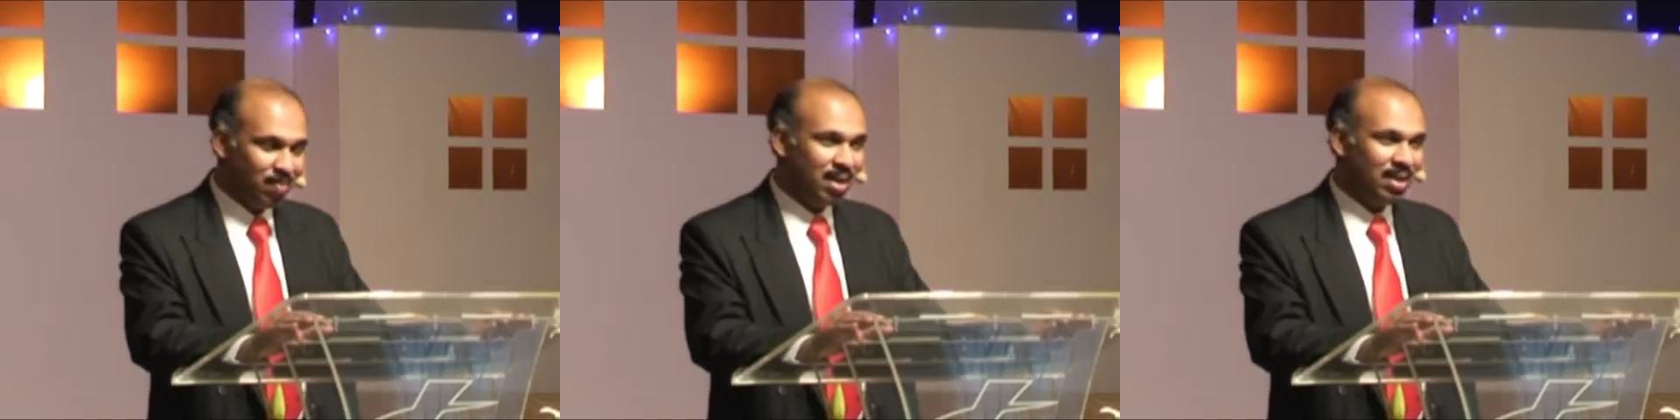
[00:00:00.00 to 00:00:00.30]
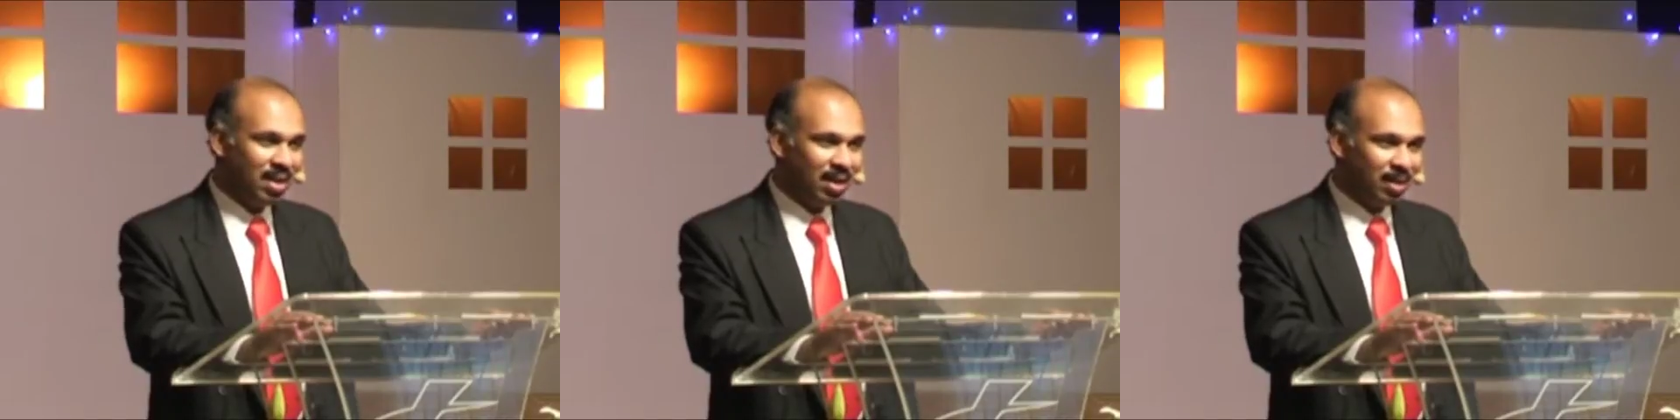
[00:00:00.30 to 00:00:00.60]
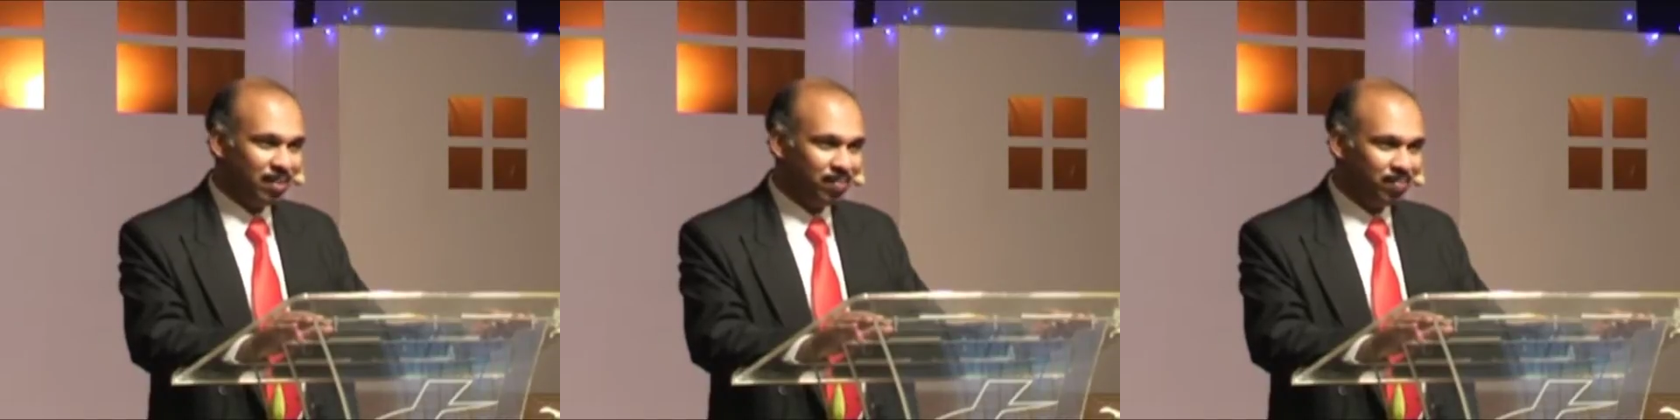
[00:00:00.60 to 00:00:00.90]
இந்த
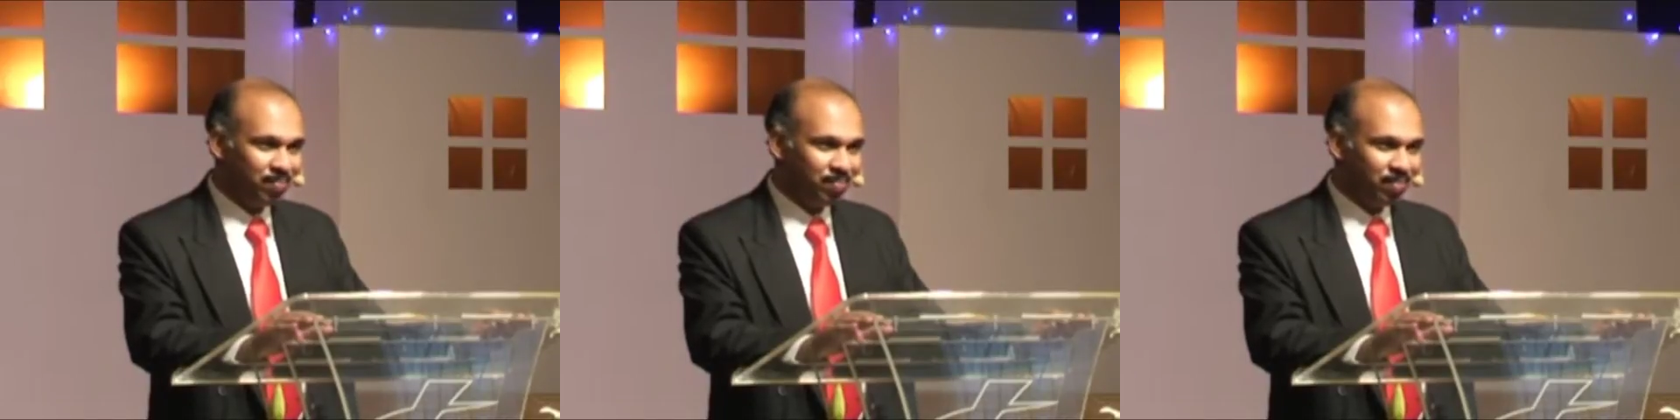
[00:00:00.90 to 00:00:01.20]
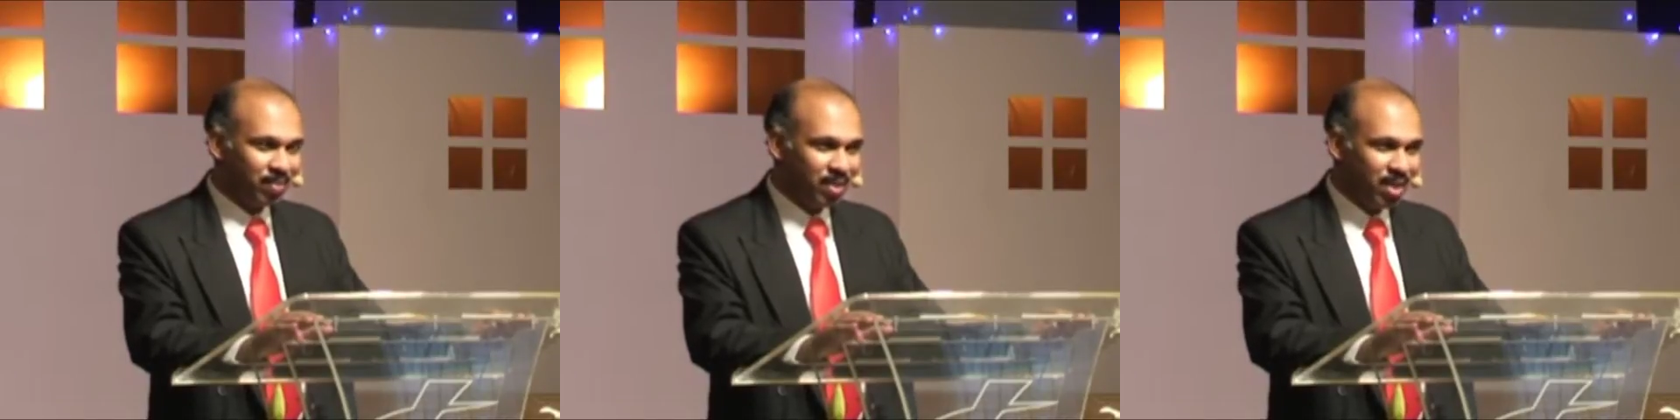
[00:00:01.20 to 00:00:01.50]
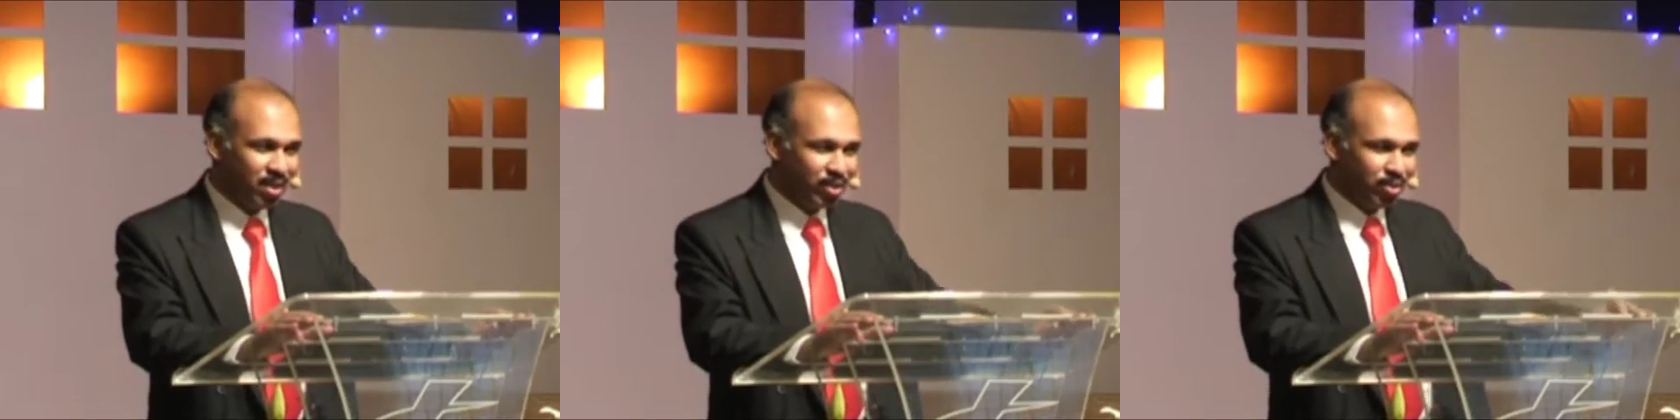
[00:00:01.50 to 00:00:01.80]
மரியாள்
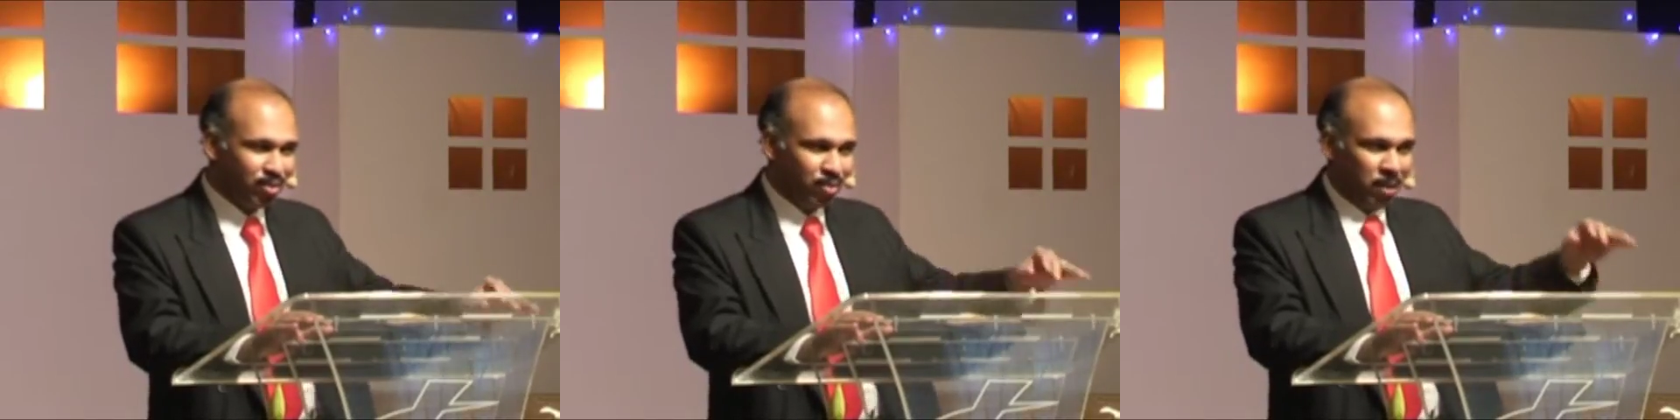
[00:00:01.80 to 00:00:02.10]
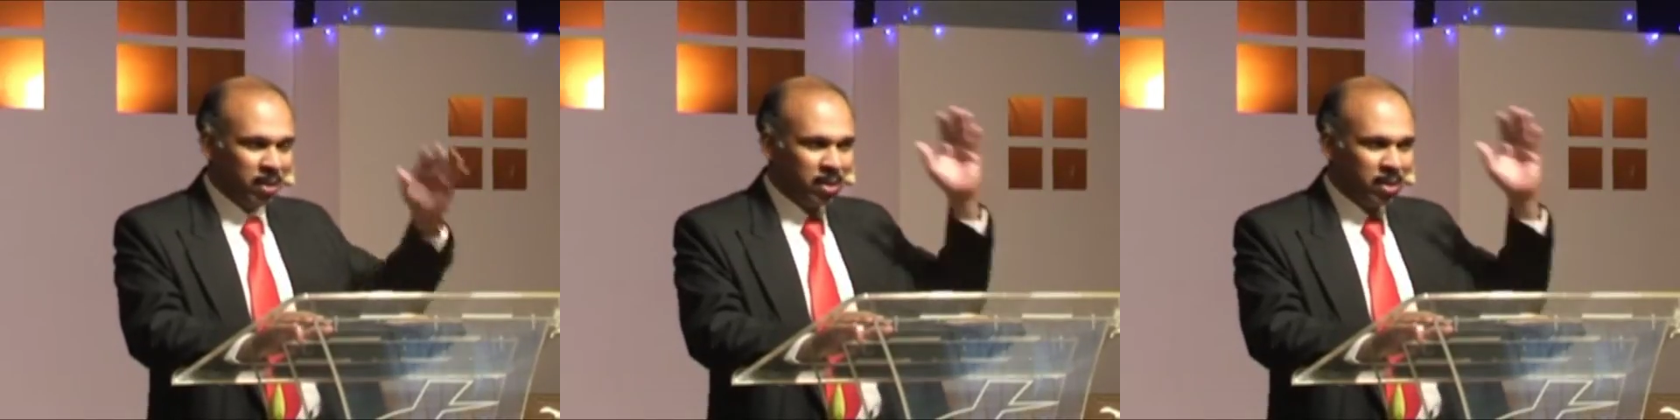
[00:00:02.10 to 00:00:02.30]
இயேசு